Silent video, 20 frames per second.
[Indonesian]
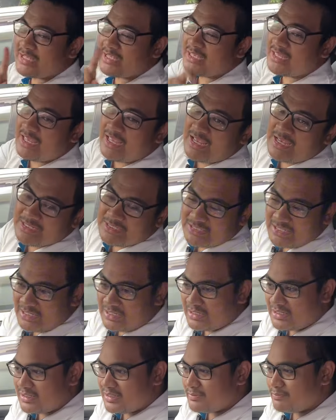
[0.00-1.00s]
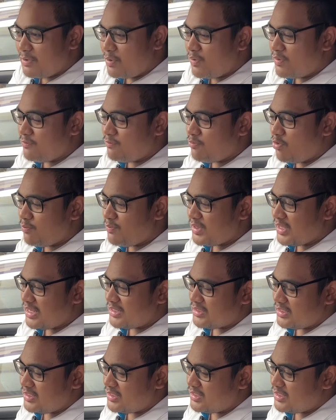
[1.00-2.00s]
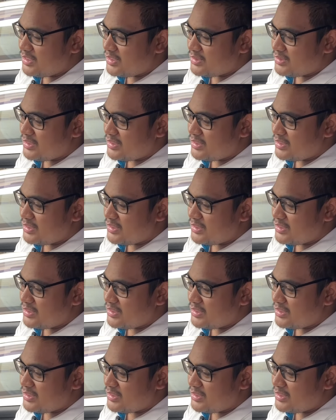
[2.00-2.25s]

lagi uh, bahwa mobil ini